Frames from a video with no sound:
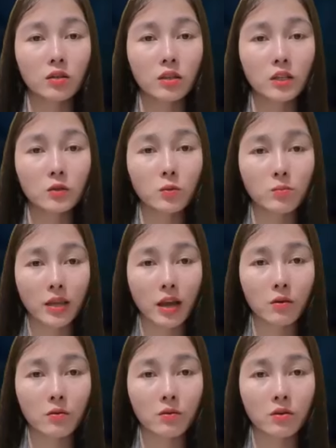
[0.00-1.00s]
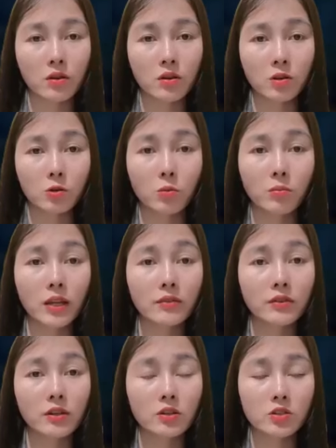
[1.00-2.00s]
Vâng, anh ngồi đây.
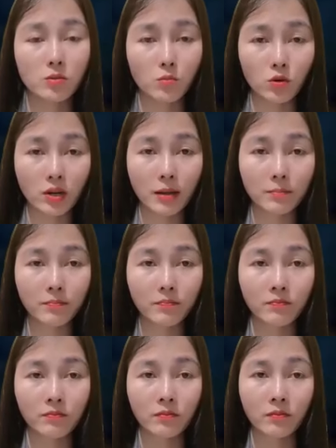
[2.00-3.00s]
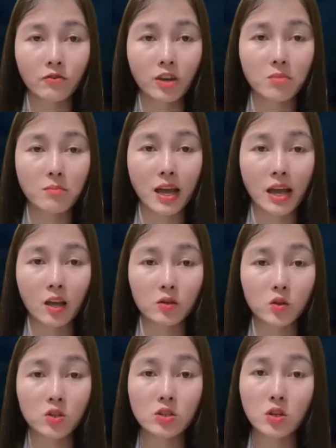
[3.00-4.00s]
Uống chút nước chanh nóng
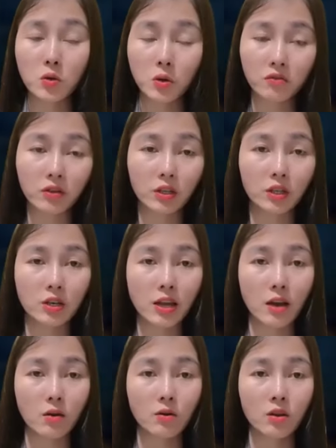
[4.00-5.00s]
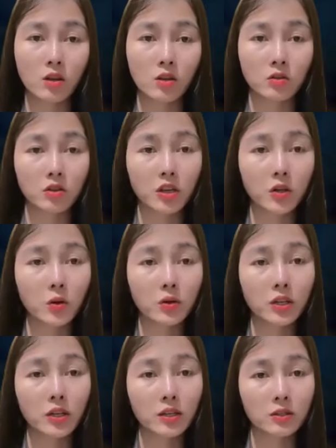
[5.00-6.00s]
vào cho giải rượu, dễ về ngủ anh
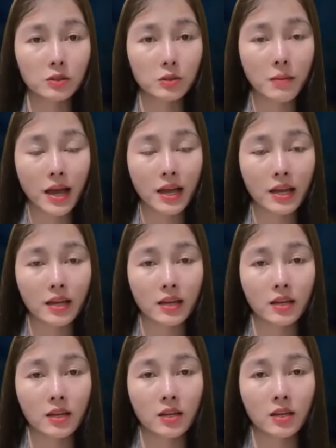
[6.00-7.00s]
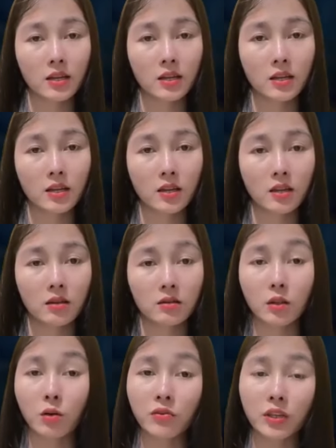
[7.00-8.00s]
ạ. Hôm nay em thấy anh uống nhiều
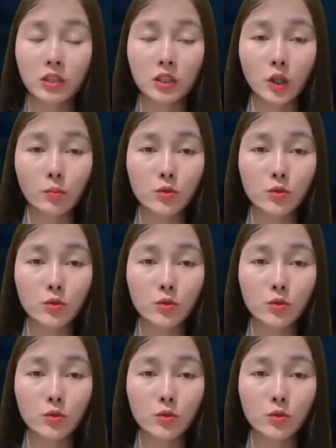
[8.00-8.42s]
quá rồi.